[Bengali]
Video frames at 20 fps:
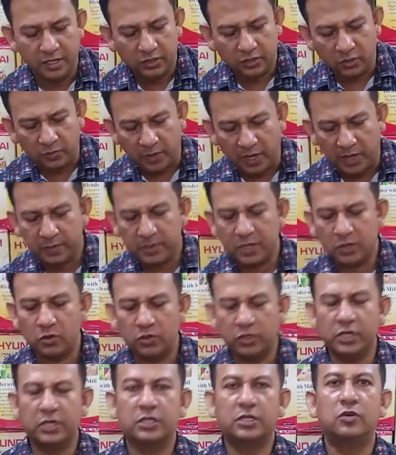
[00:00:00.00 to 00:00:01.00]
তো মার্বেল
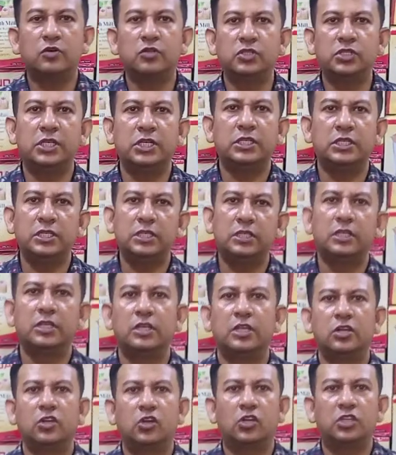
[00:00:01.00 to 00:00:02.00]
কোটেডটা হচ্ছে ঠিক
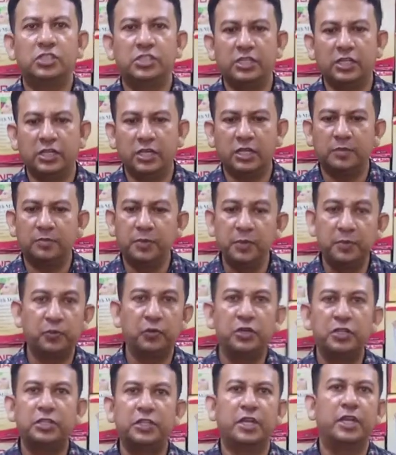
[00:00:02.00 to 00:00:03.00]
ননস্টিকের
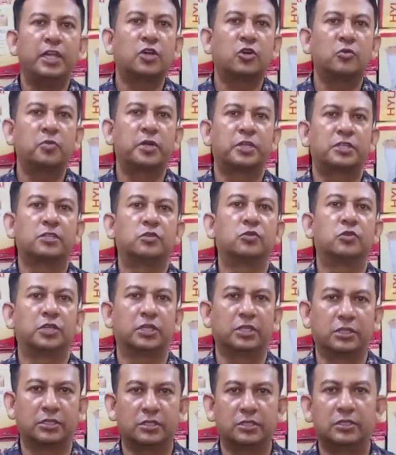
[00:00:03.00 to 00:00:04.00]
বিপরীতে এরকম একটি
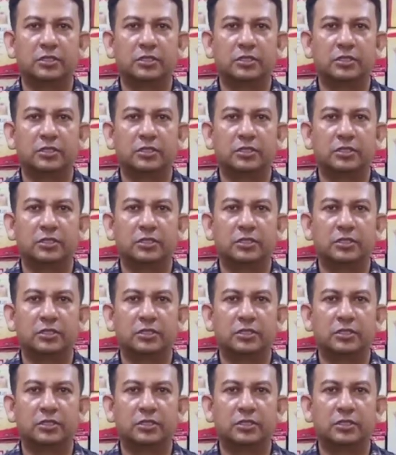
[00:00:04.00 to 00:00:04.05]
কোটেট